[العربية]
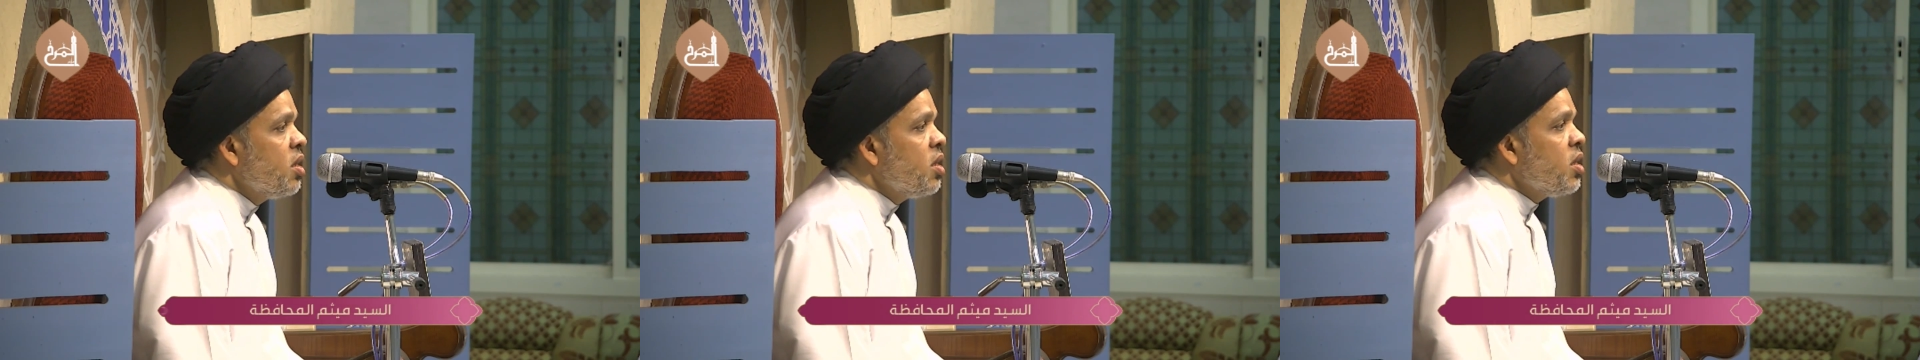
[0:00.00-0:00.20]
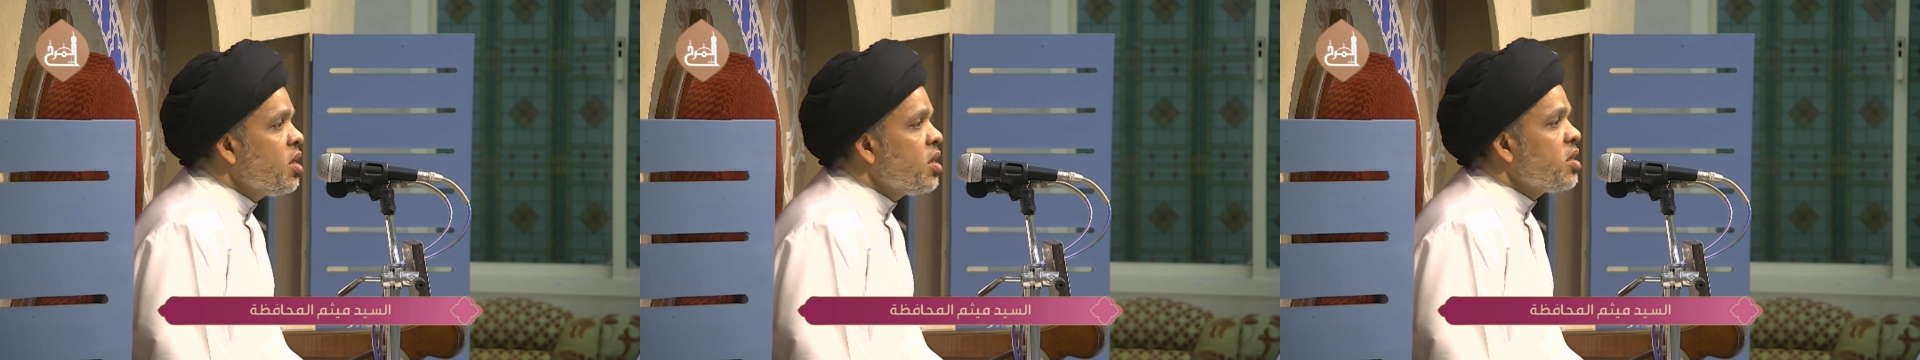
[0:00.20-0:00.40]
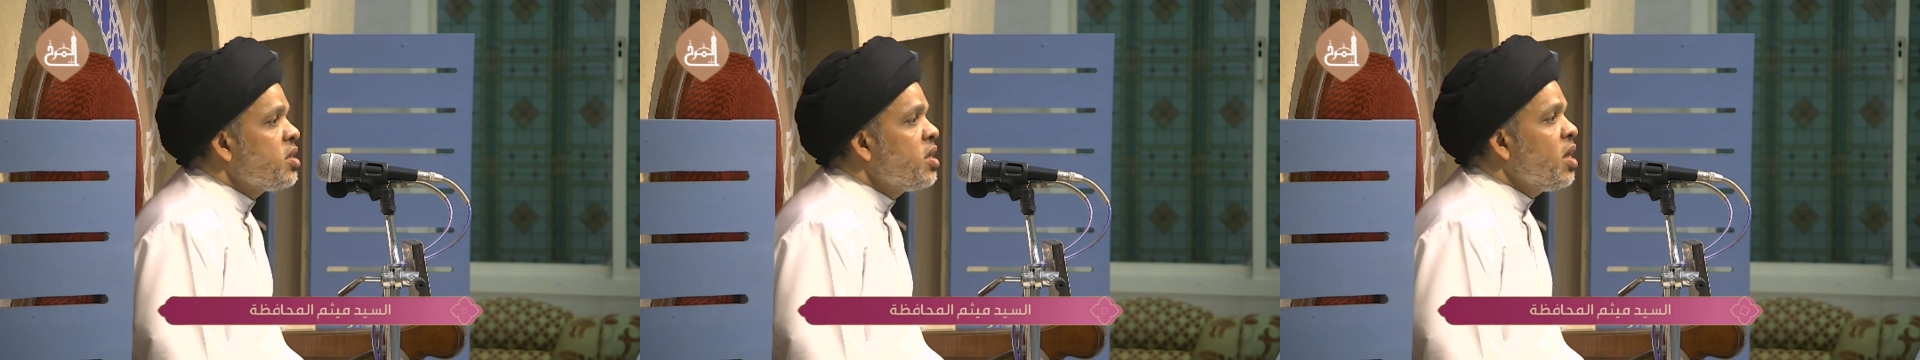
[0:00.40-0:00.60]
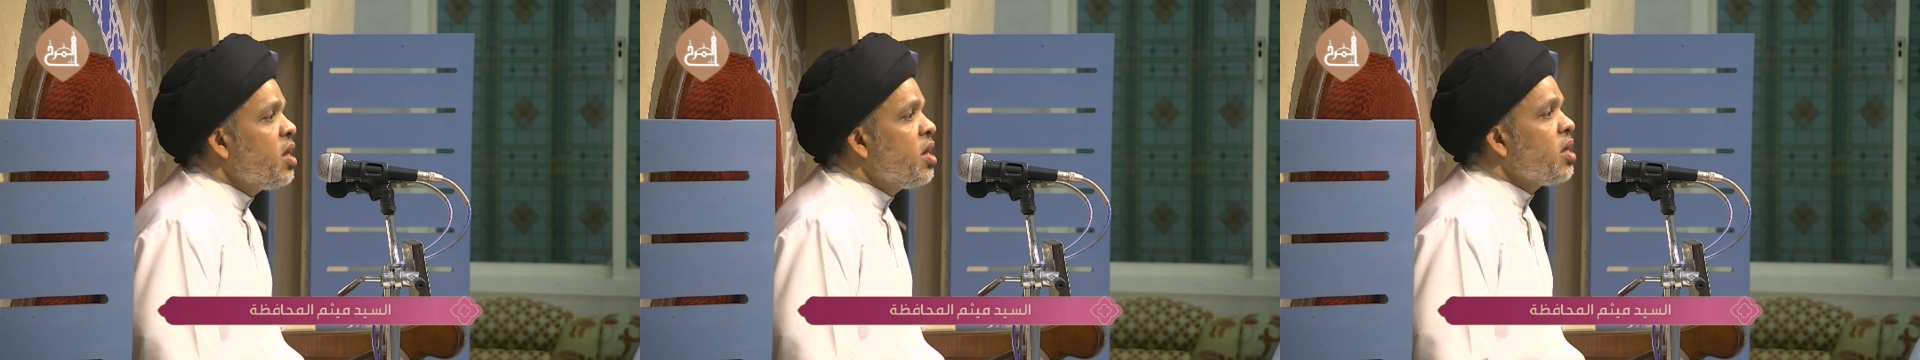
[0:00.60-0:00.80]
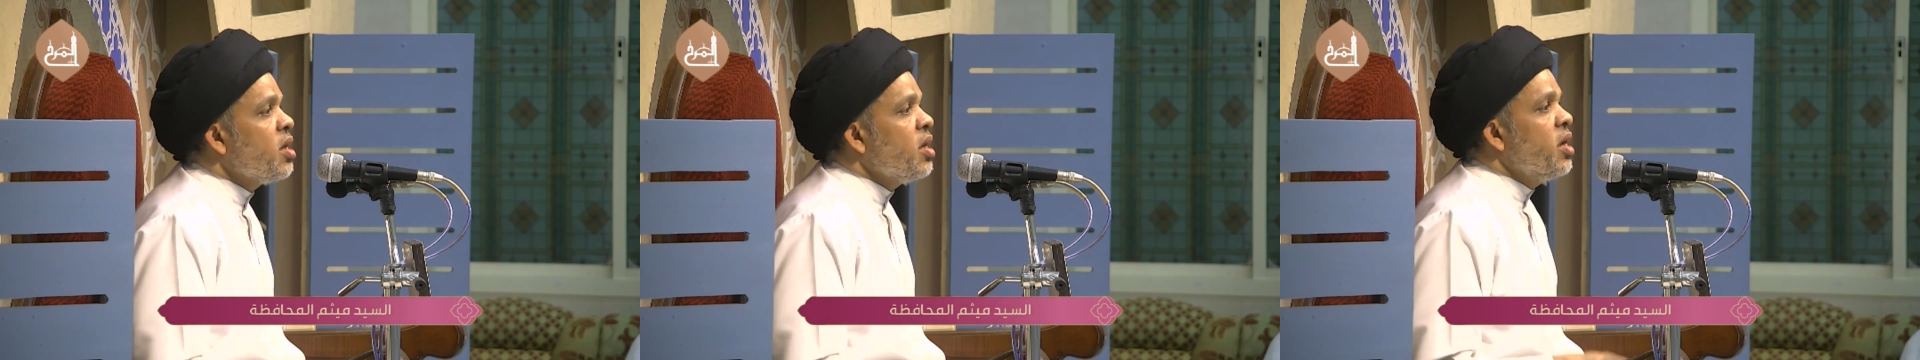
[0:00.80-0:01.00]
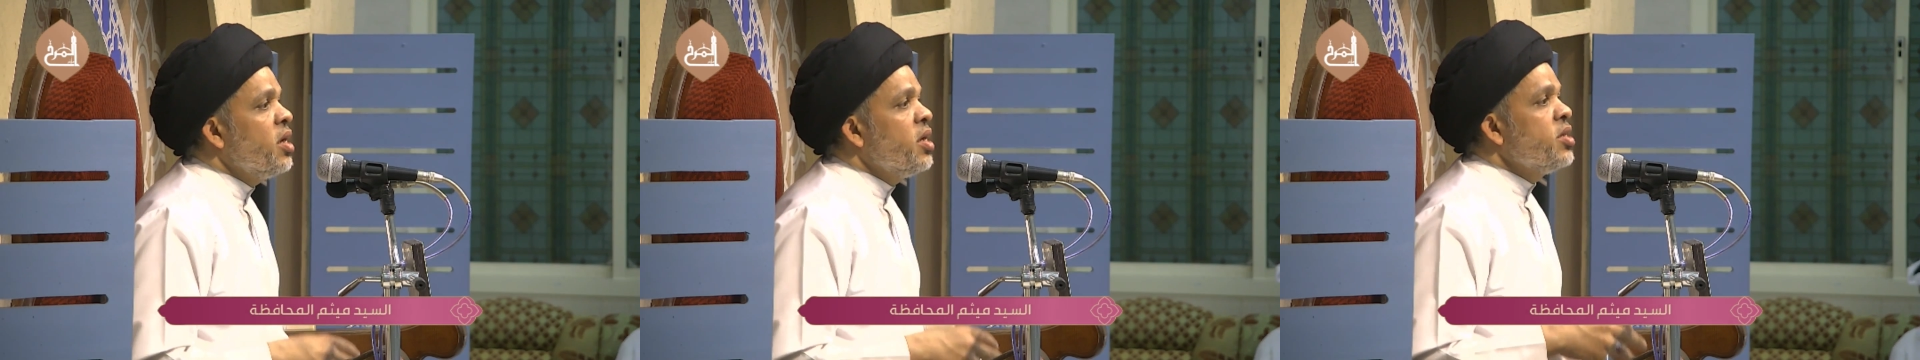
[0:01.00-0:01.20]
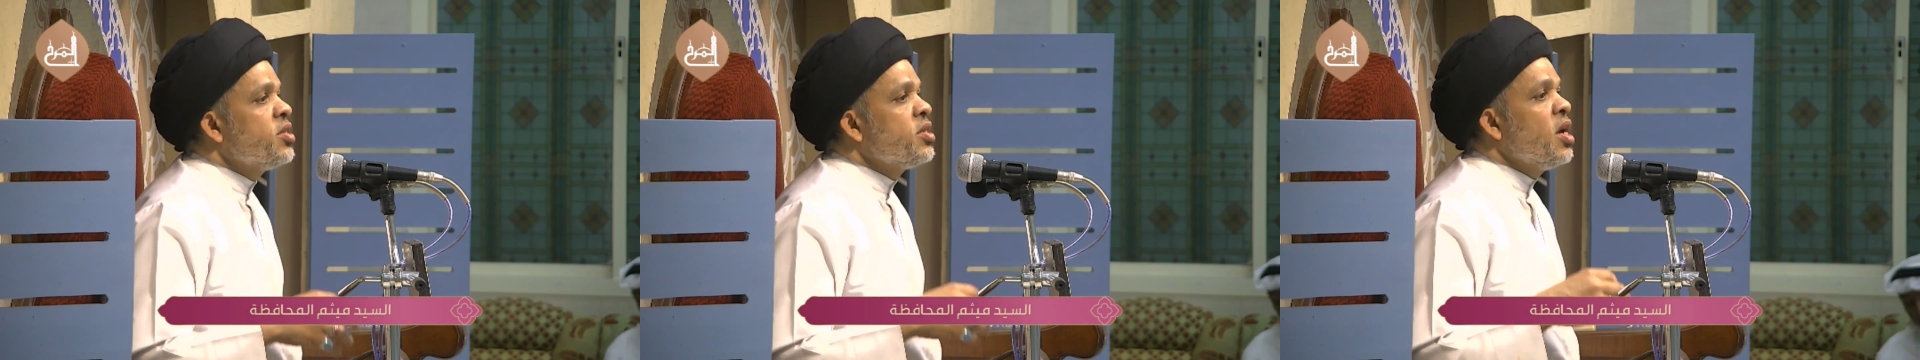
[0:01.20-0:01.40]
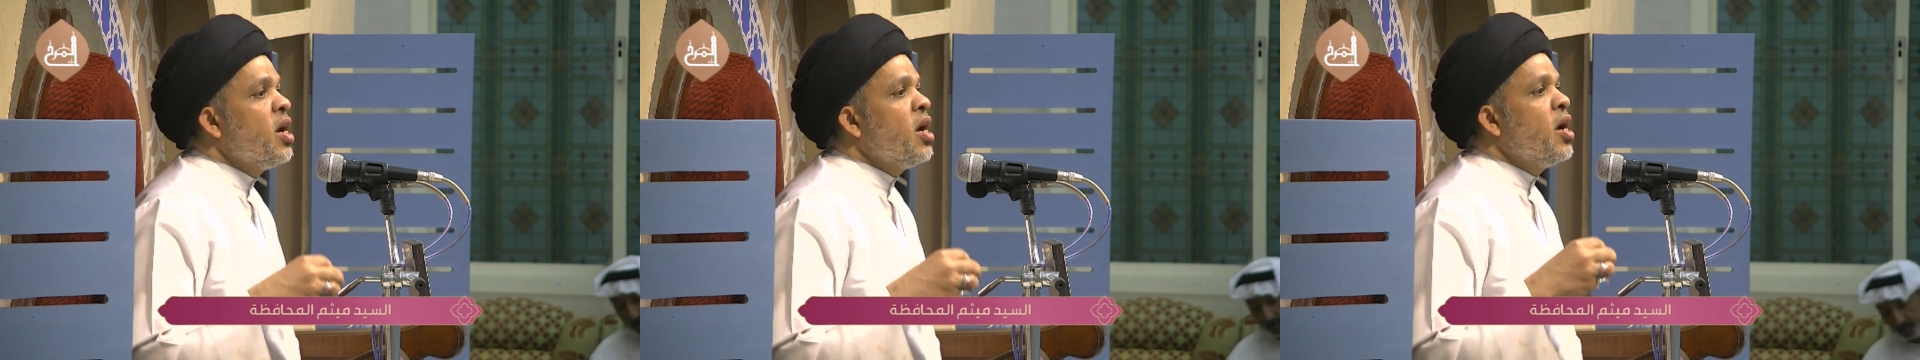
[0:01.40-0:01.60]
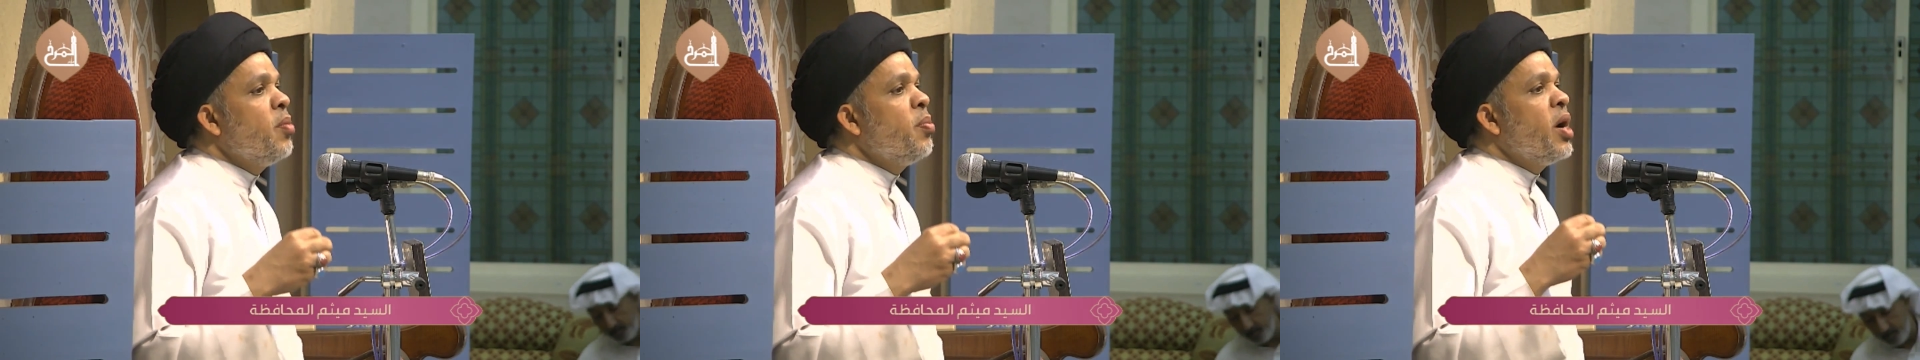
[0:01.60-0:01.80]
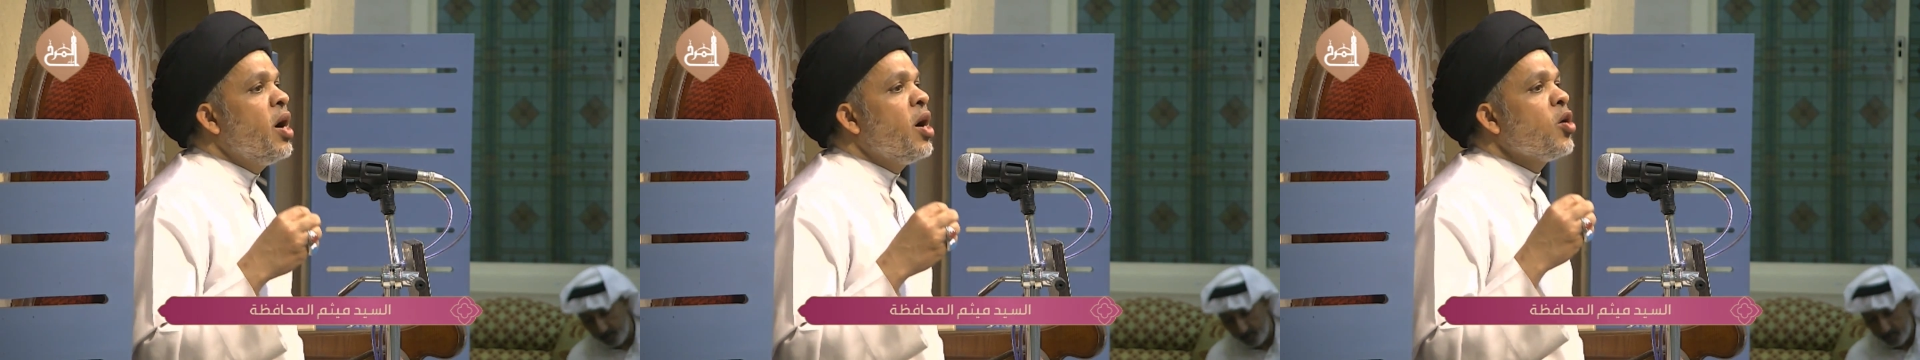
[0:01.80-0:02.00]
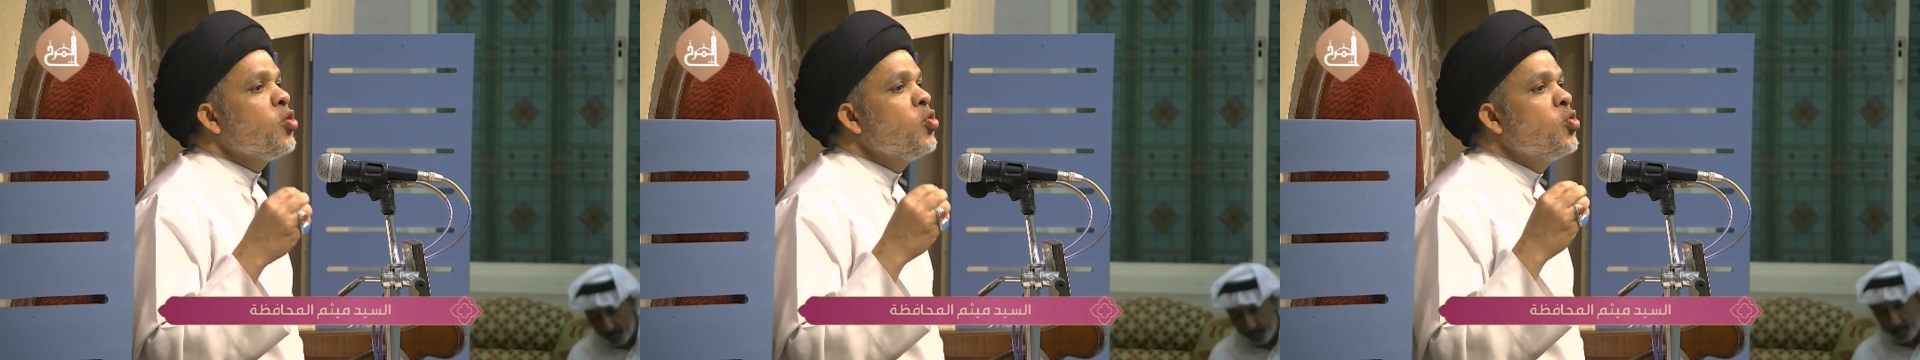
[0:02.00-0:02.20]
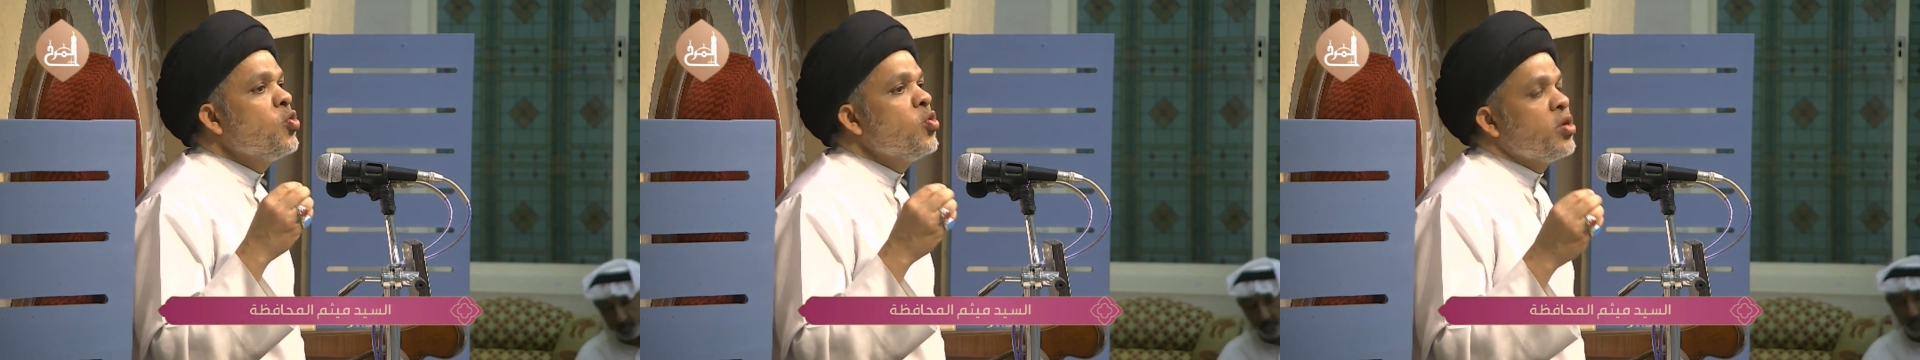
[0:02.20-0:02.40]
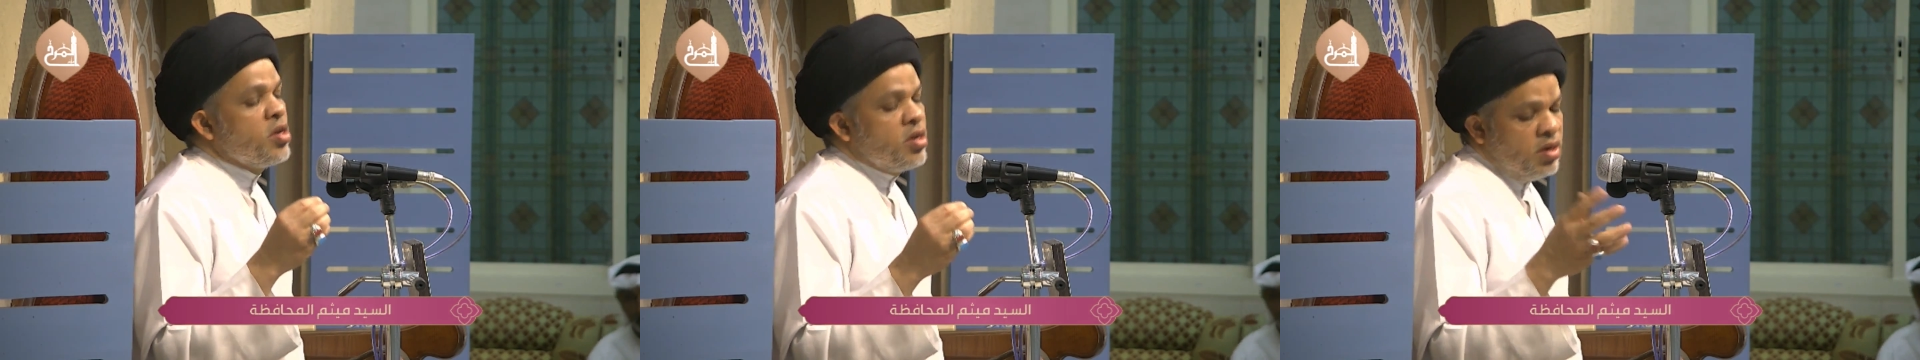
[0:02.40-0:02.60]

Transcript: اخترق حساب اخوك